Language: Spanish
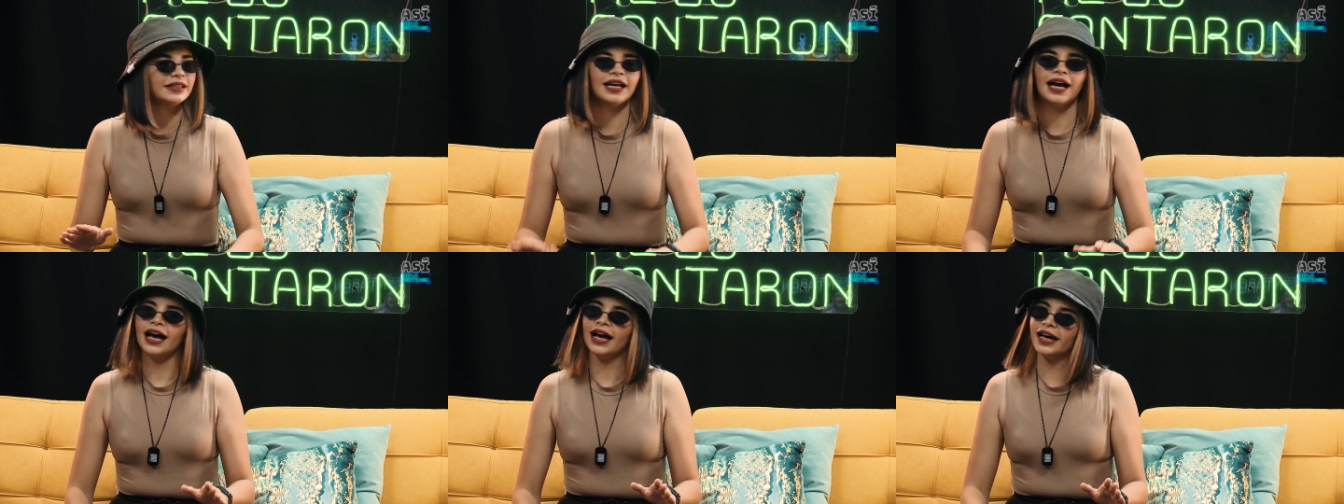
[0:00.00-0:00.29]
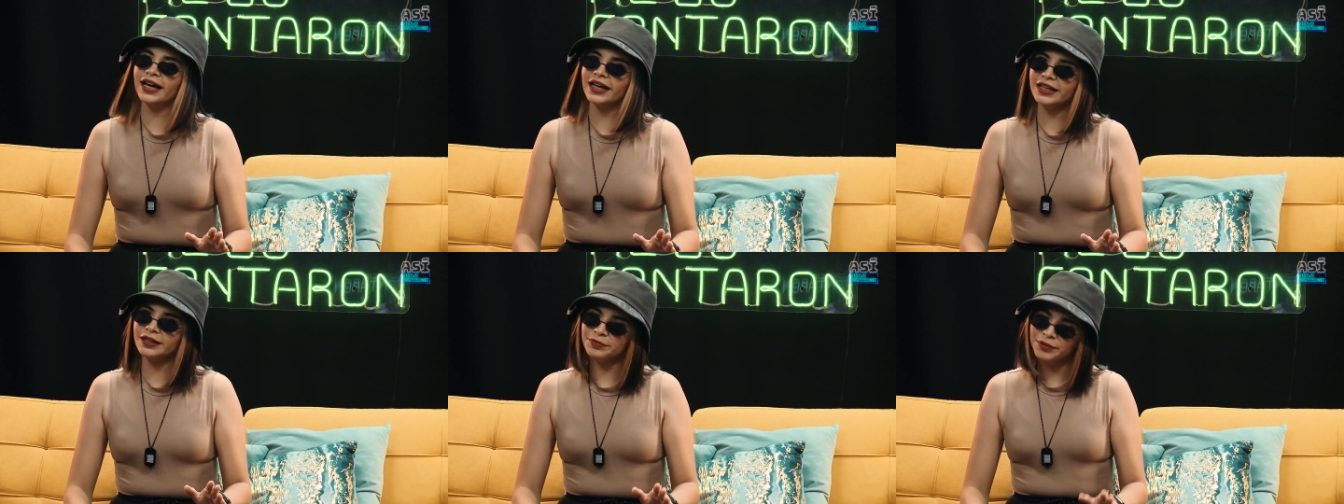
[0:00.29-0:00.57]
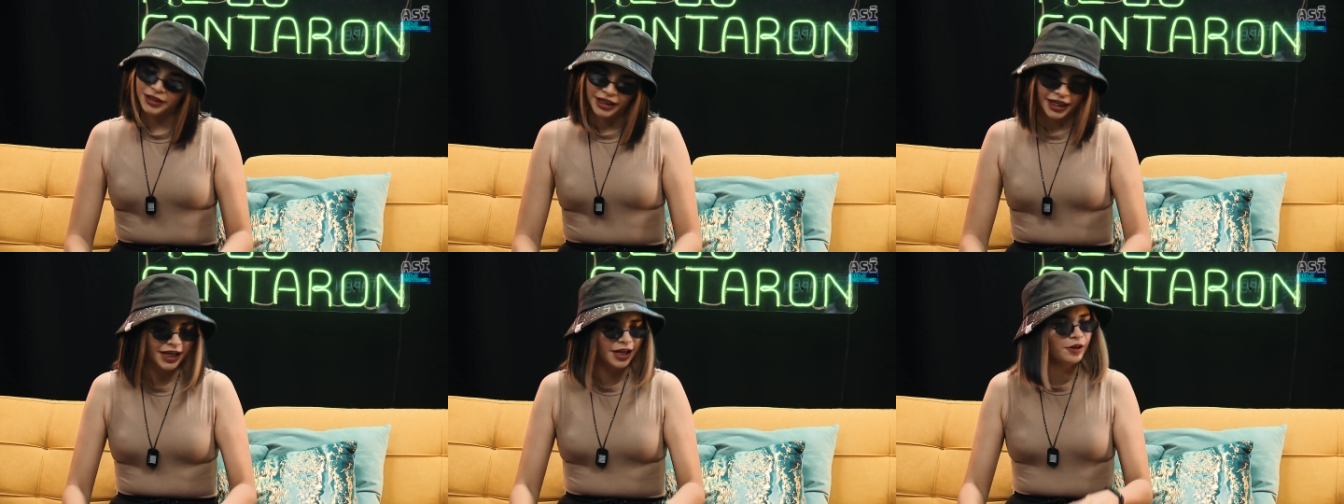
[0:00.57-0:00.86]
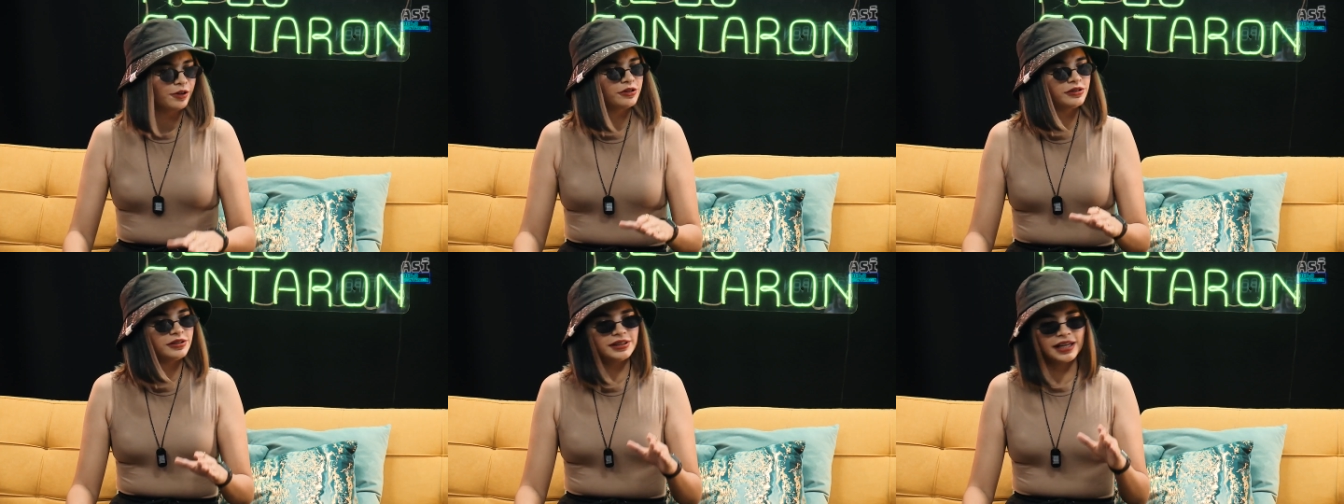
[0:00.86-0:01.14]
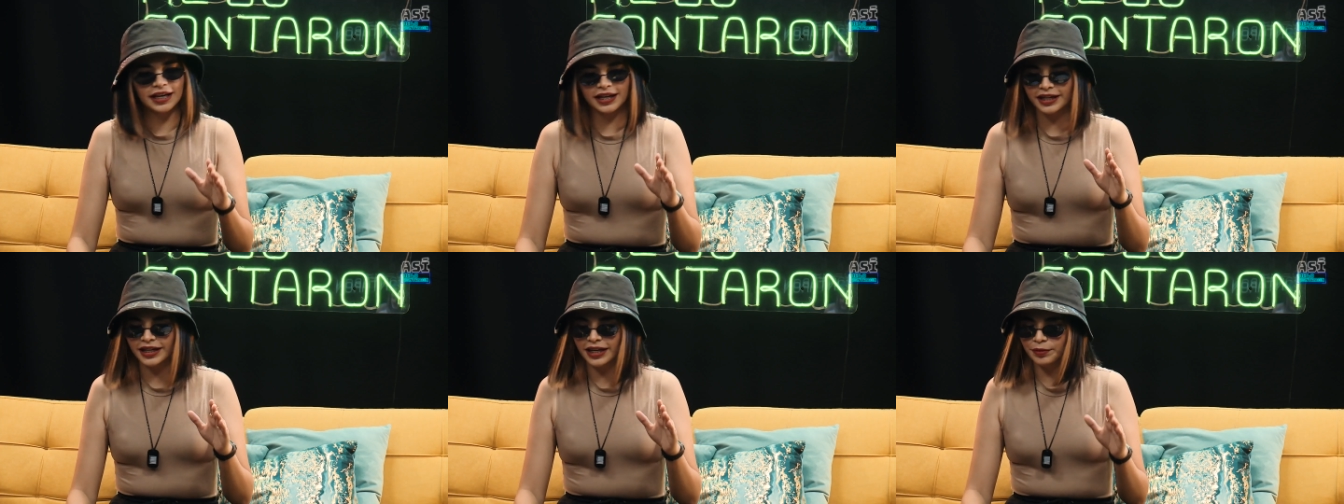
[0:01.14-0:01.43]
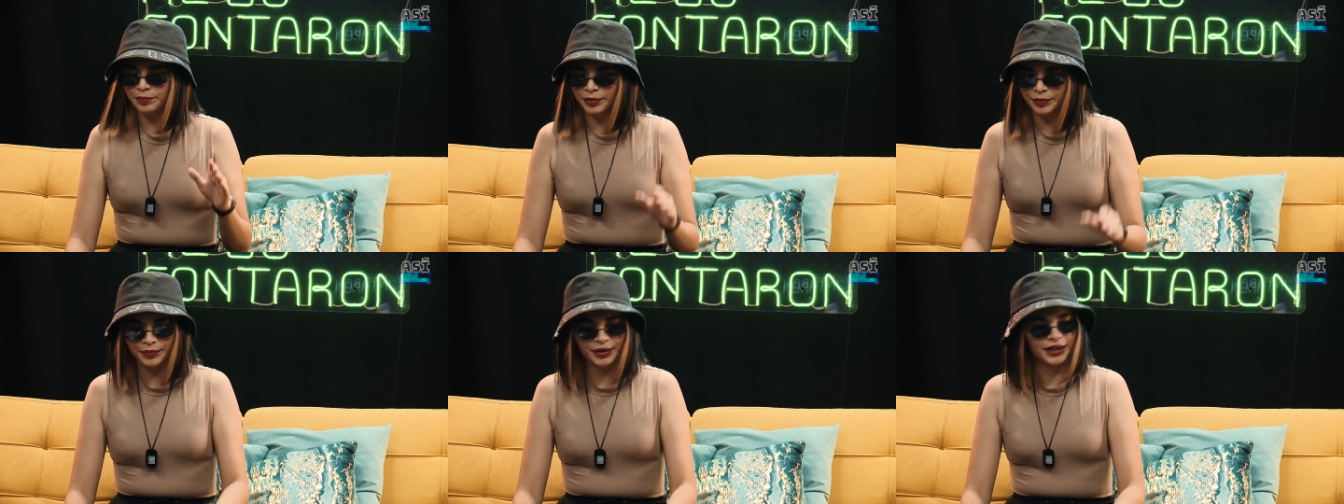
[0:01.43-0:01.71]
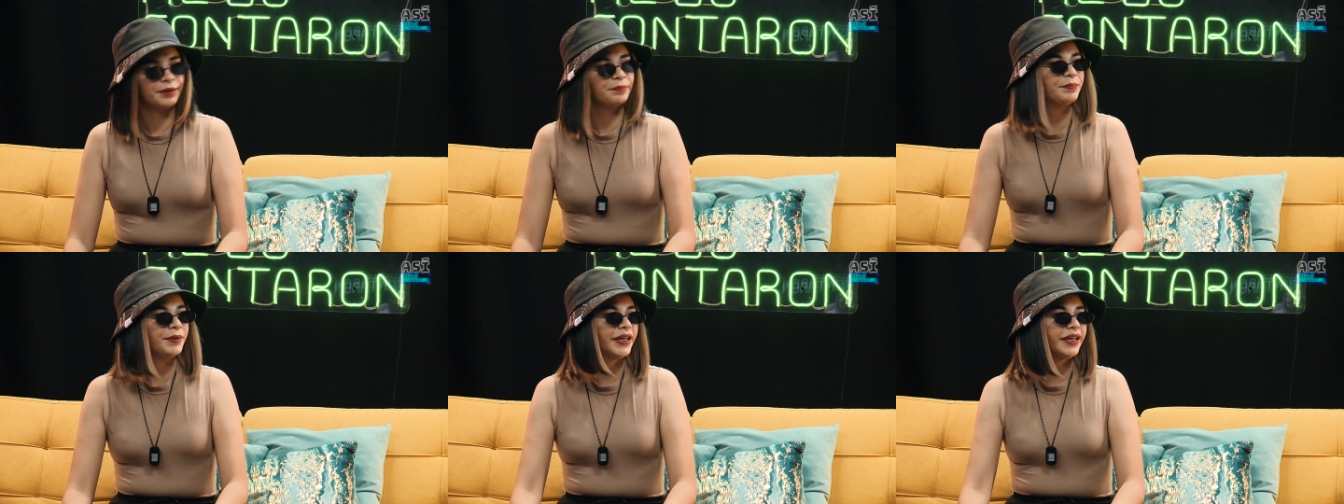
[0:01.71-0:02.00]
Hay videos, hay el primer
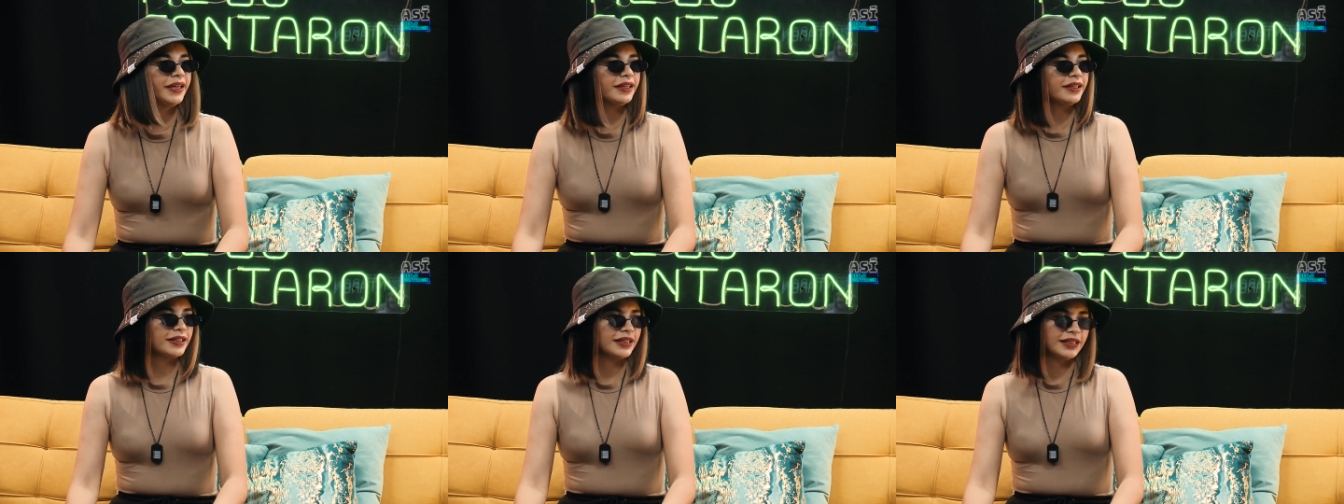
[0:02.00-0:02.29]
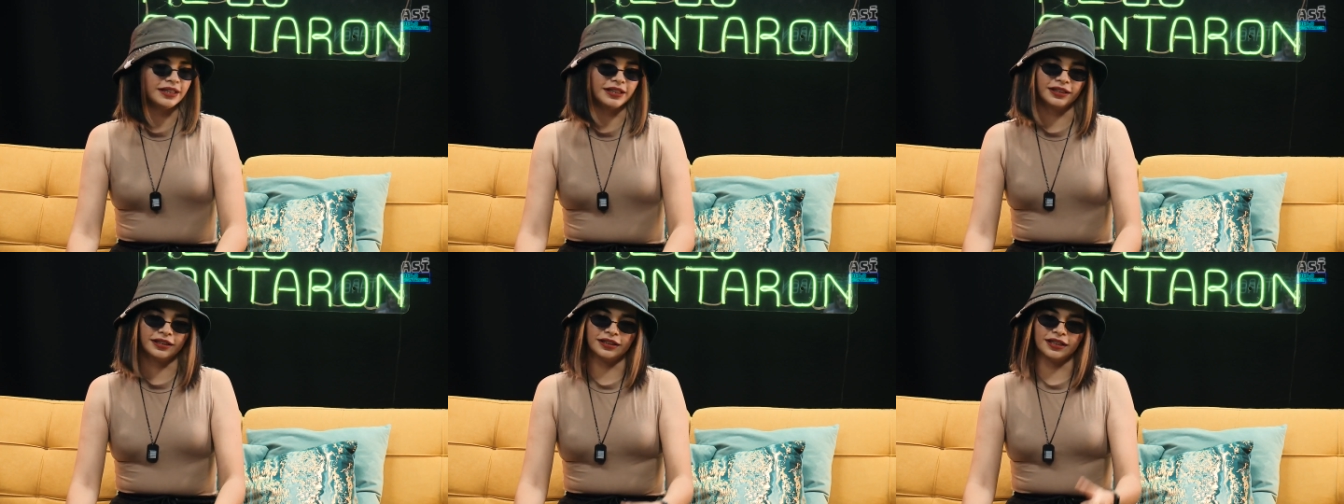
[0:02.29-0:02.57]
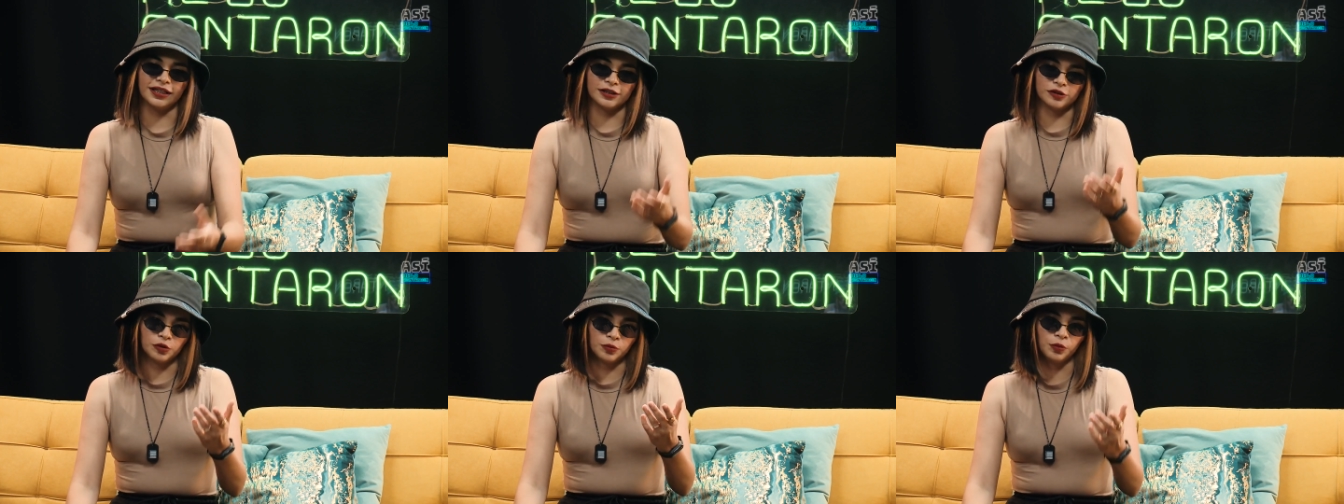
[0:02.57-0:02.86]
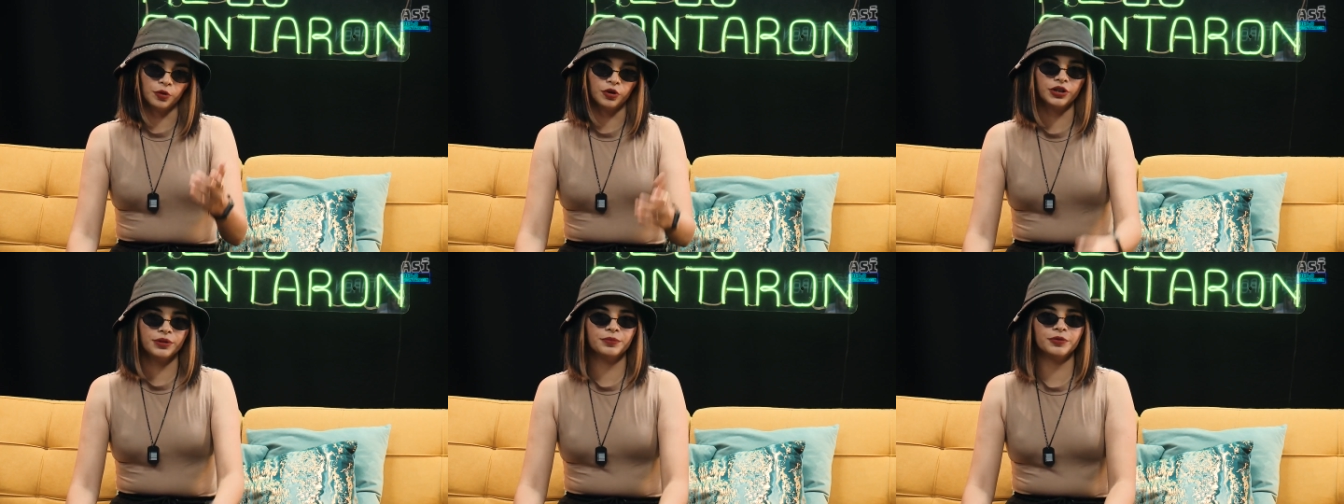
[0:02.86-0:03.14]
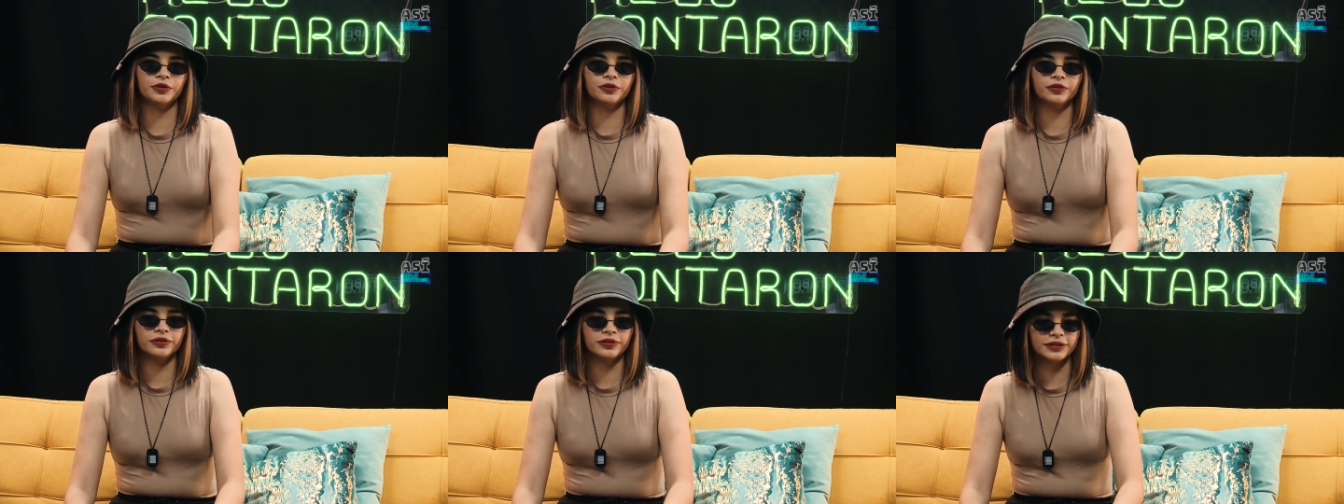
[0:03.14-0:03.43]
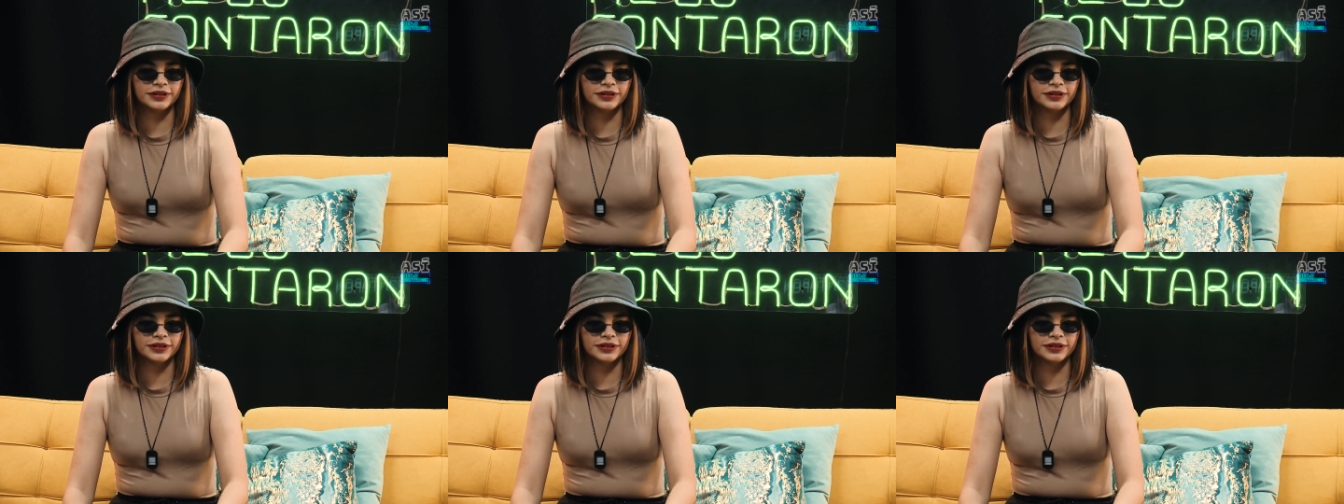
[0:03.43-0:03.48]
EP que es homónimo,